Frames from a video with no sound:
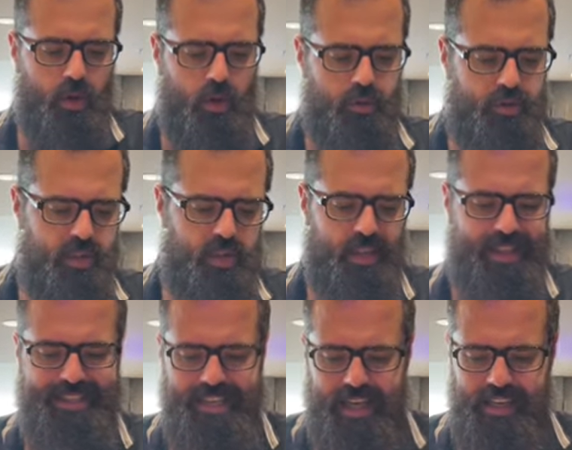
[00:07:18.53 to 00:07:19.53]
Und die
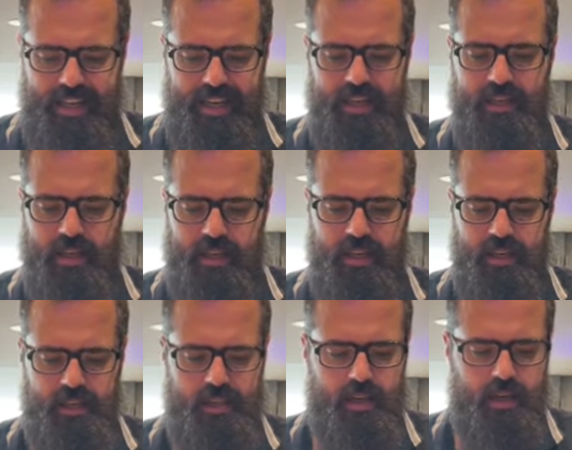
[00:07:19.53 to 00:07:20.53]
Idee dahinter
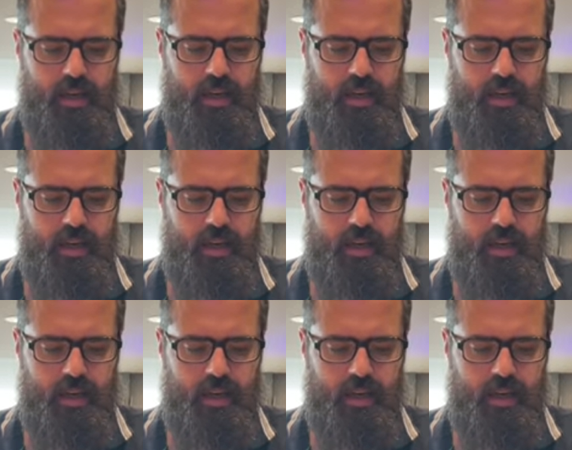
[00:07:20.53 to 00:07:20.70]
ist,